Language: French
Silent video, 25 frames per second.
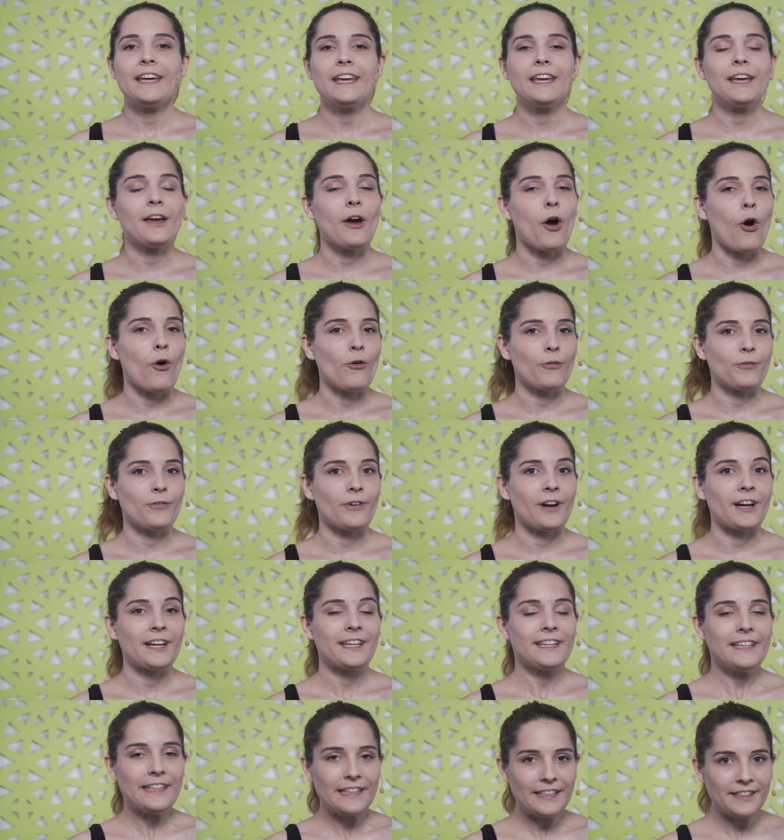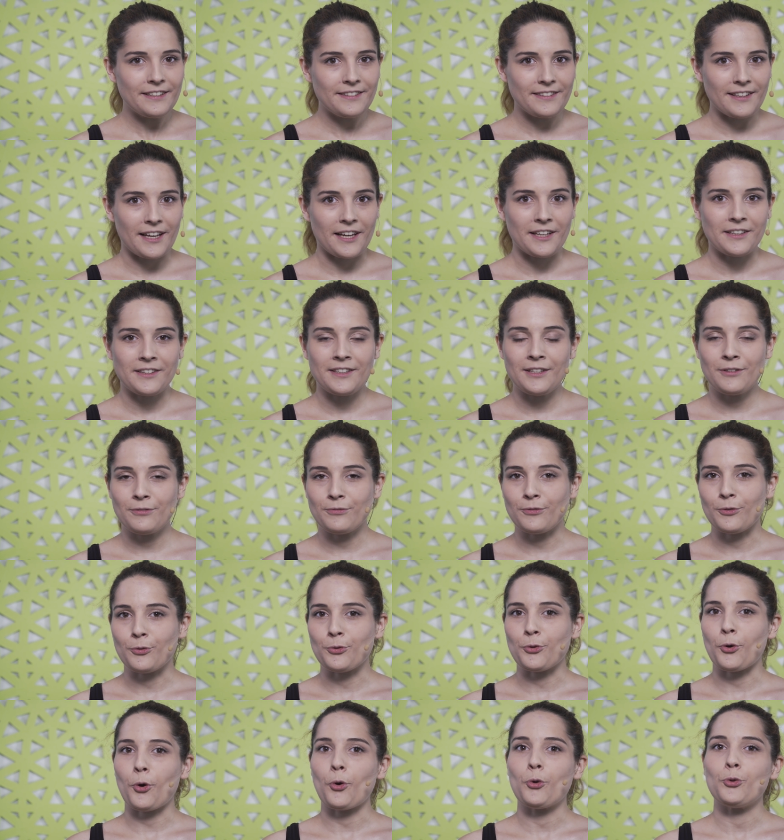et enfin Issa
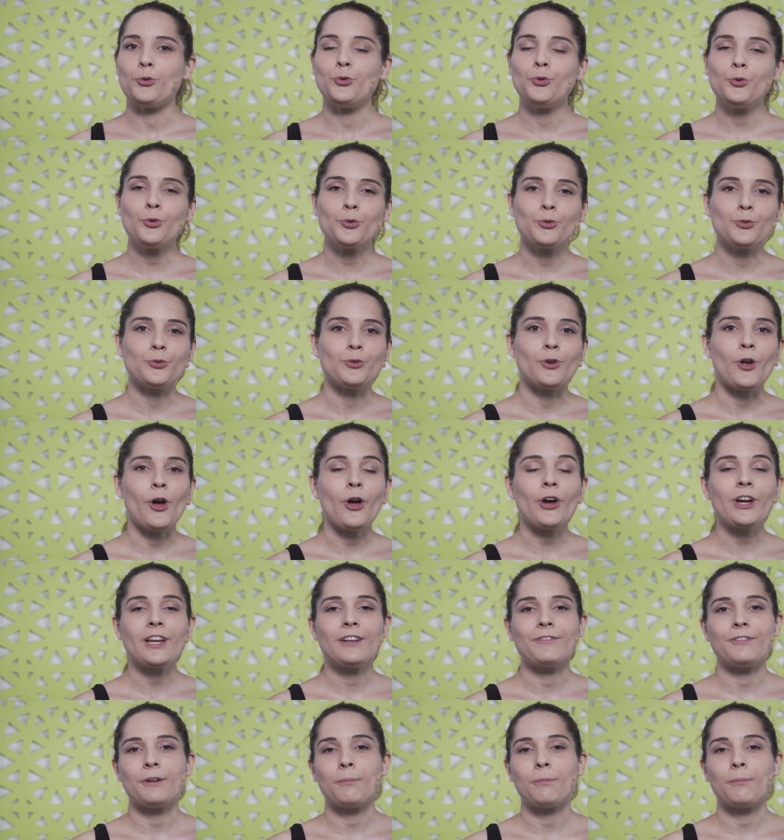défendre nos couleurs.